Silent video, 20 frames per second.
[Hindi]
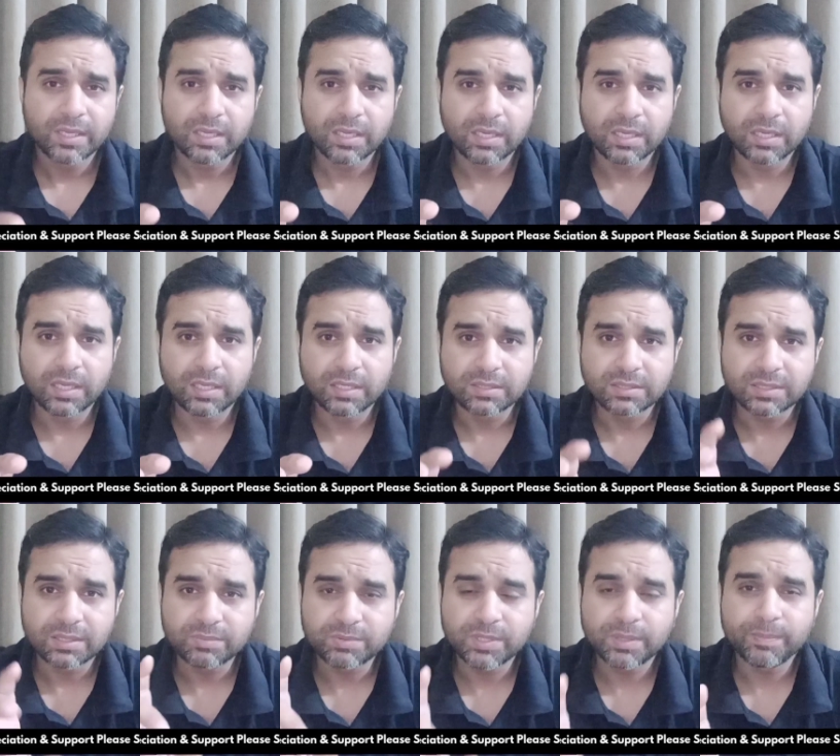
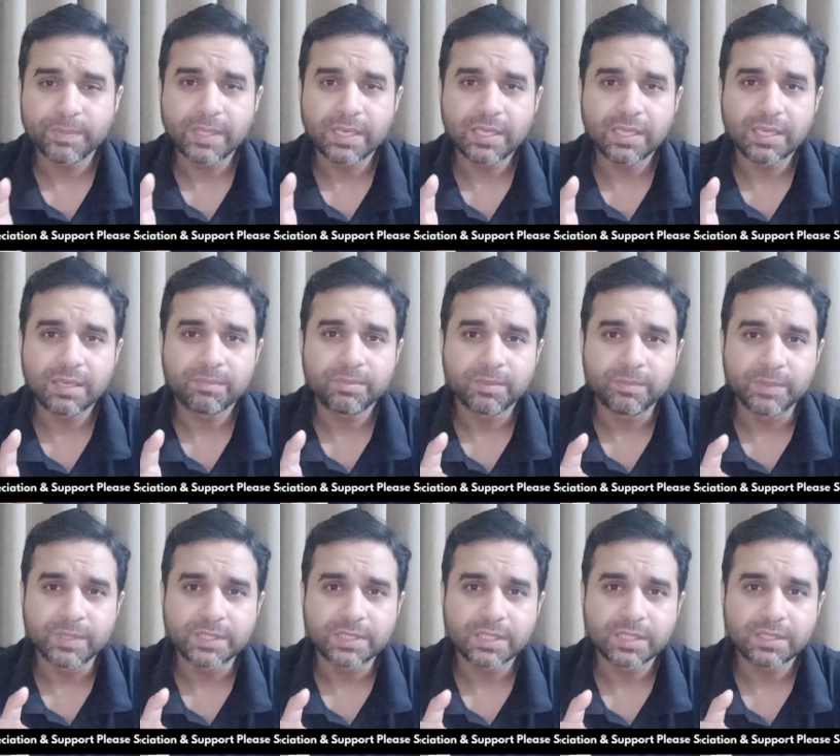सबसे पहले आप
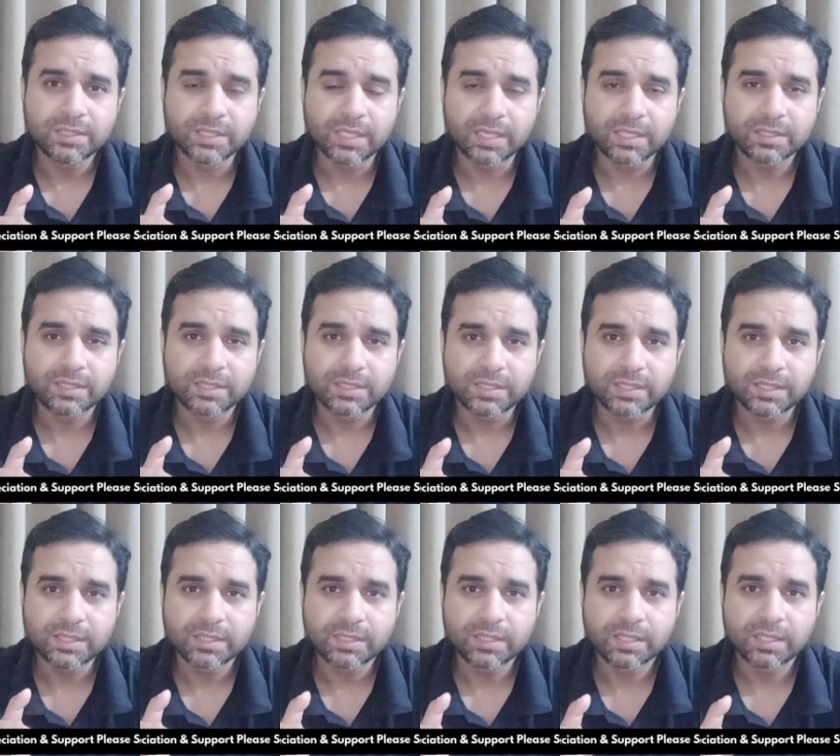हमेशा याद
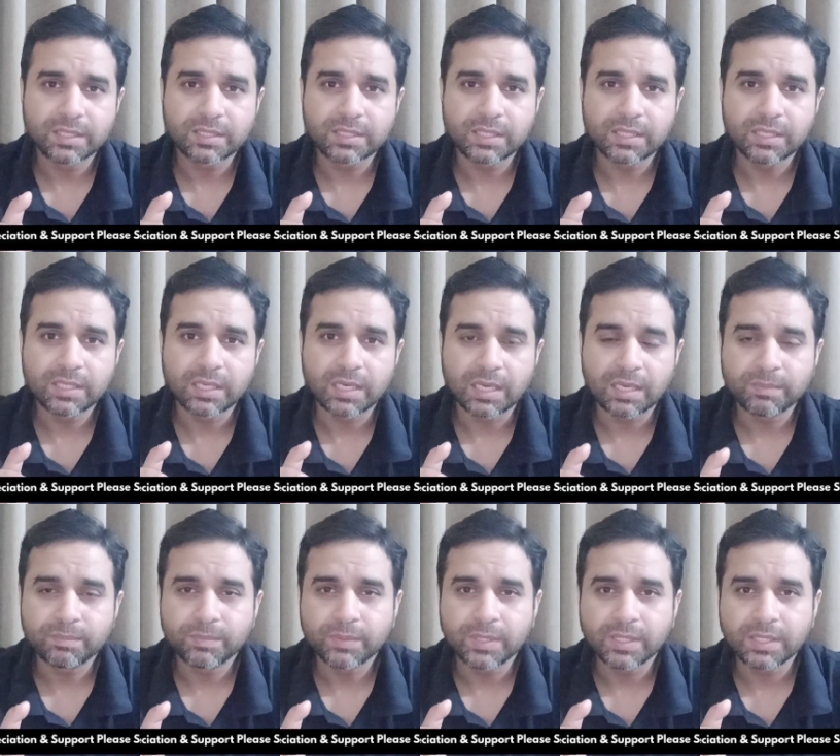रखिएगा कि
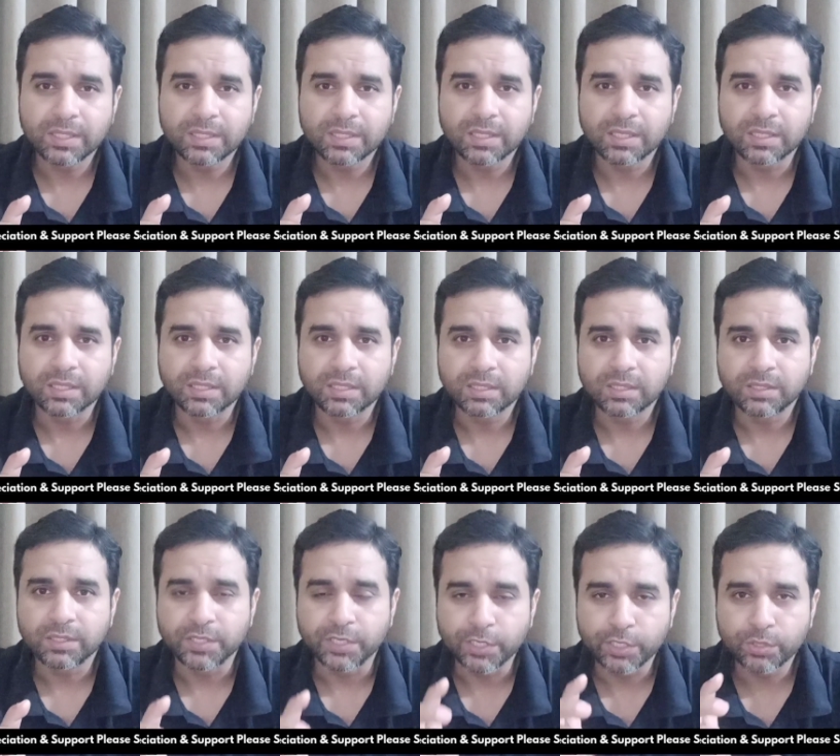आपने अगर
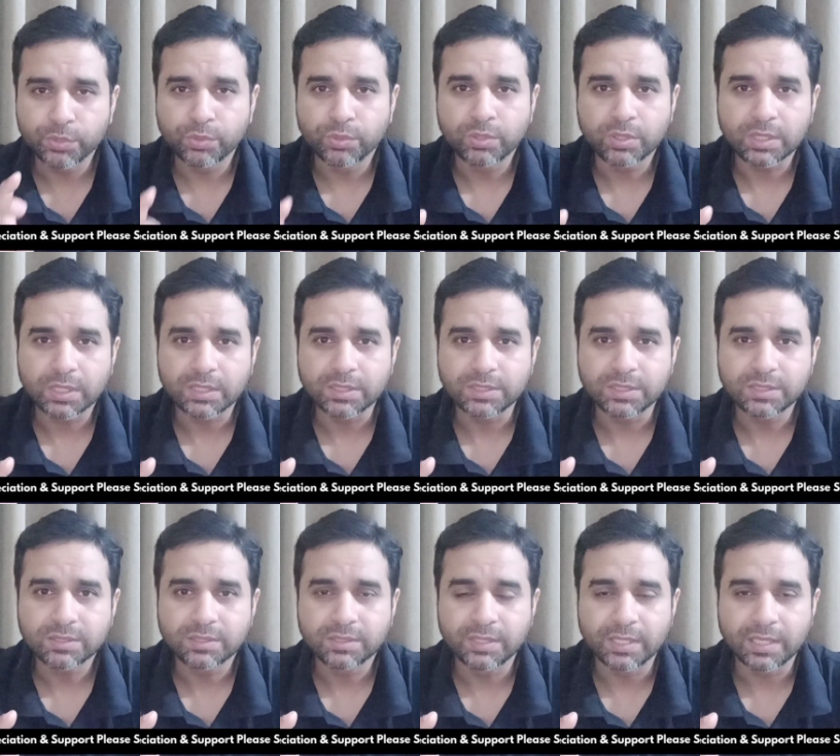डे ओल्ड का
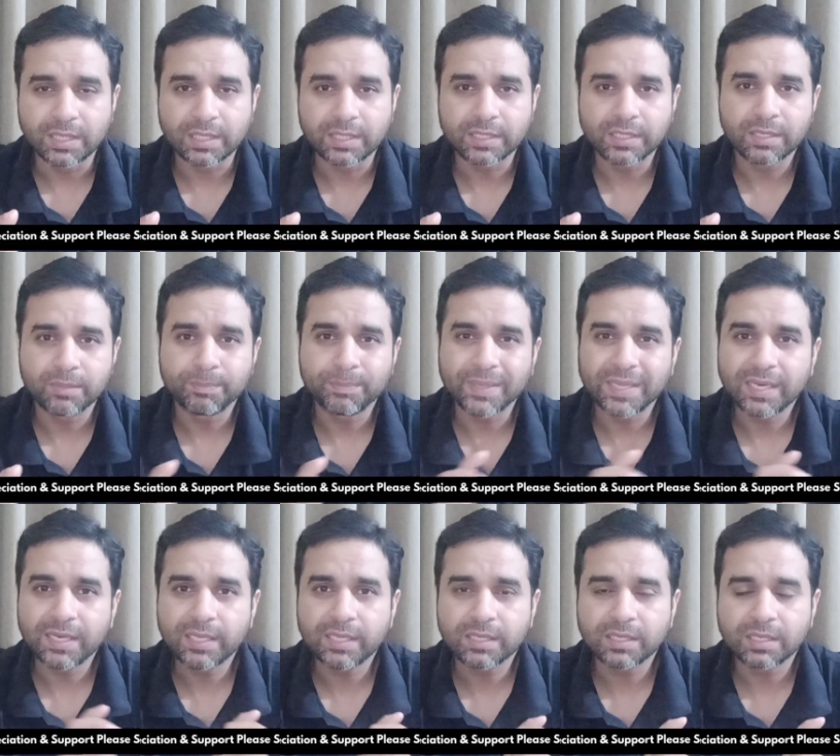चिक डाल रहे हैं
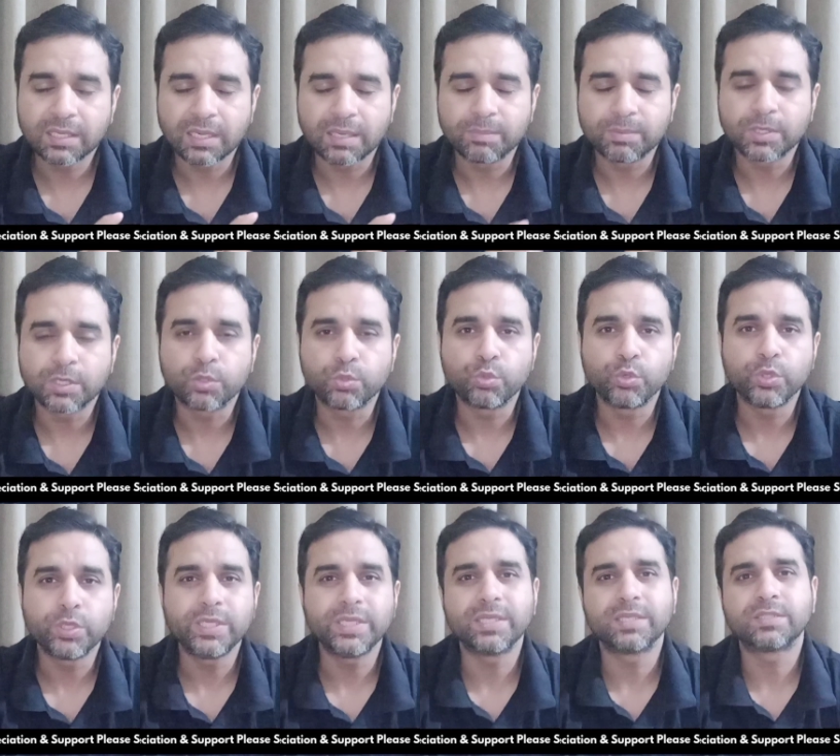पहले अगर आपका
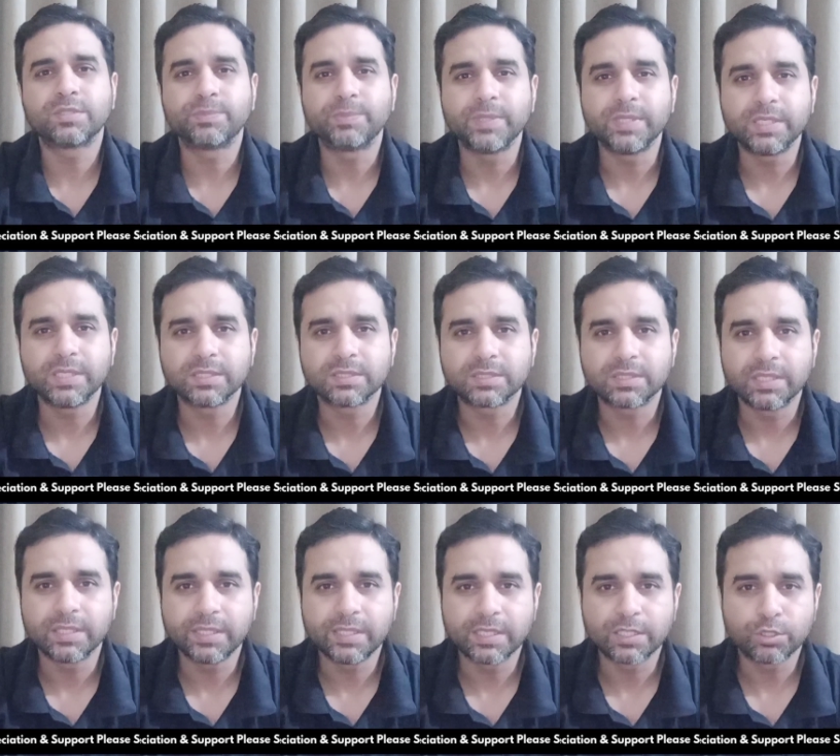कोई एक्सपीरियंस
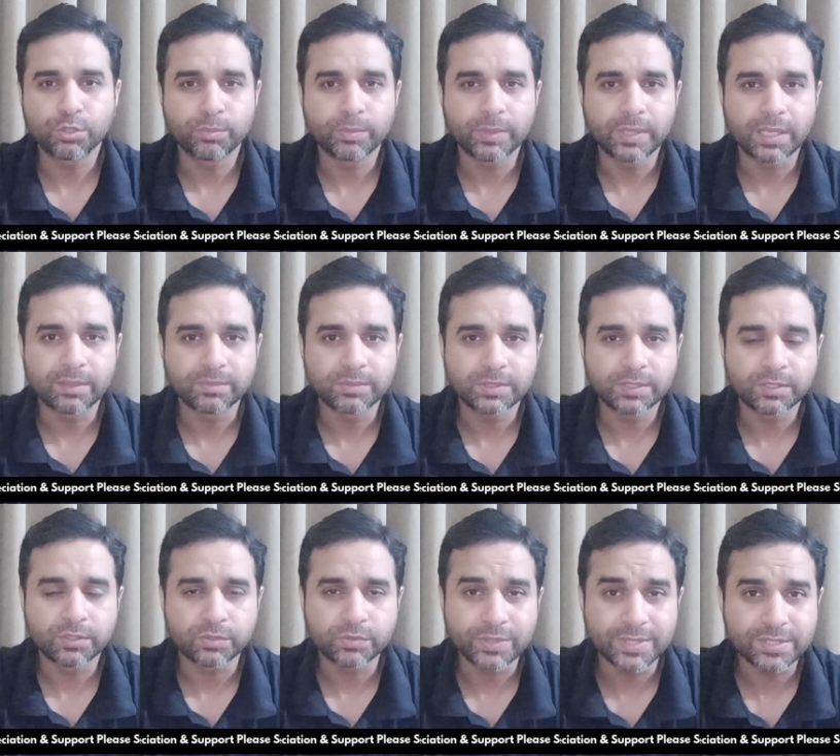नहीं है तो मैं आपसे
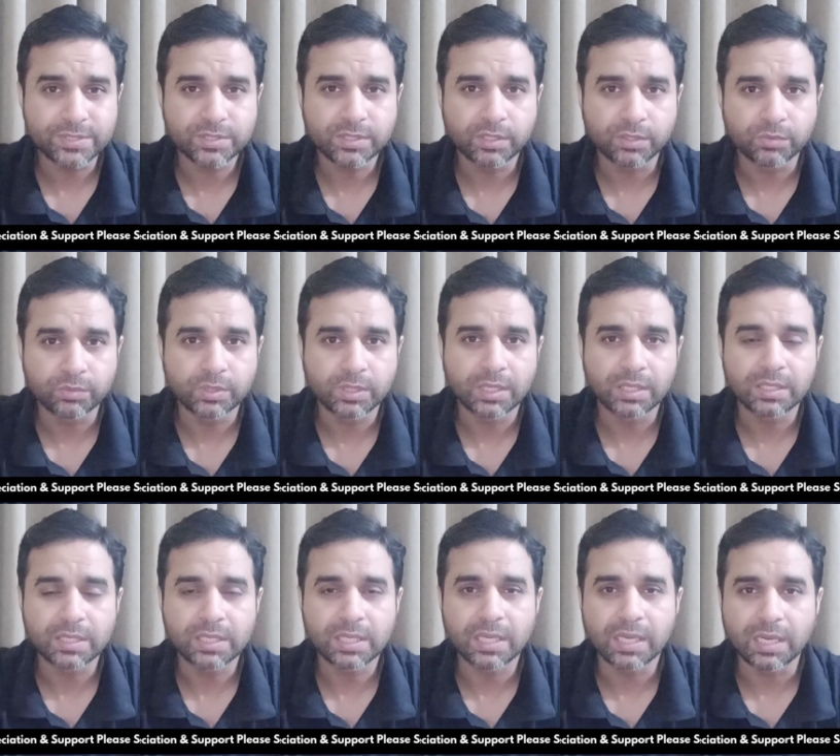रिक्वेस्ट करूँगा
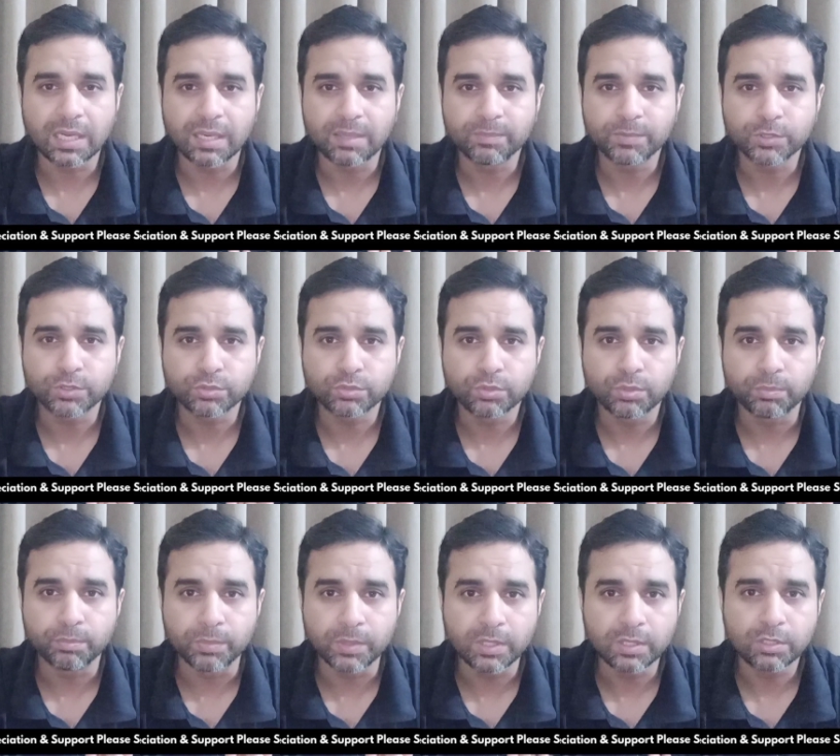कि आप इसको
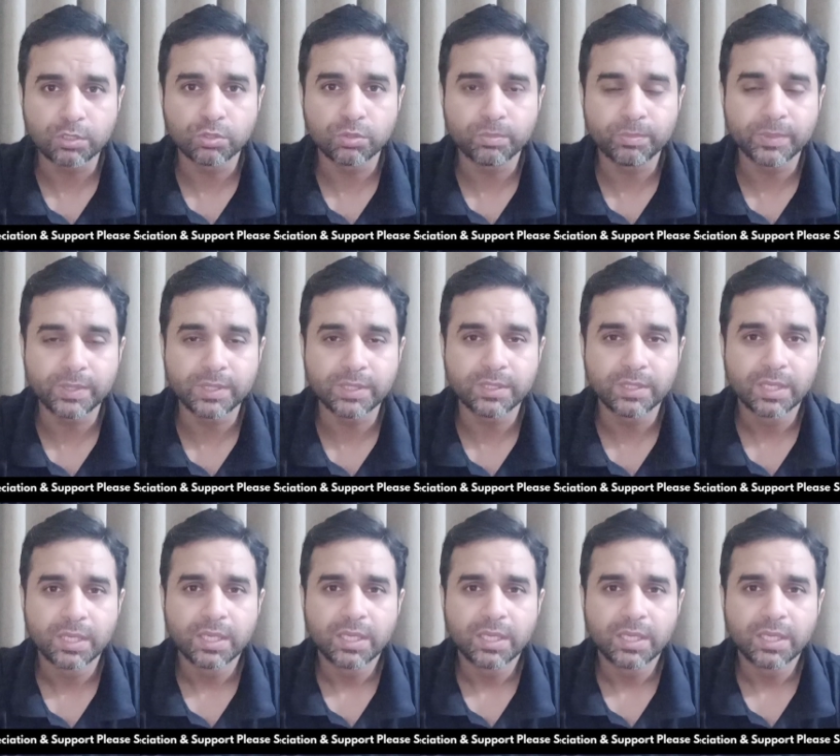बिल्कुल भी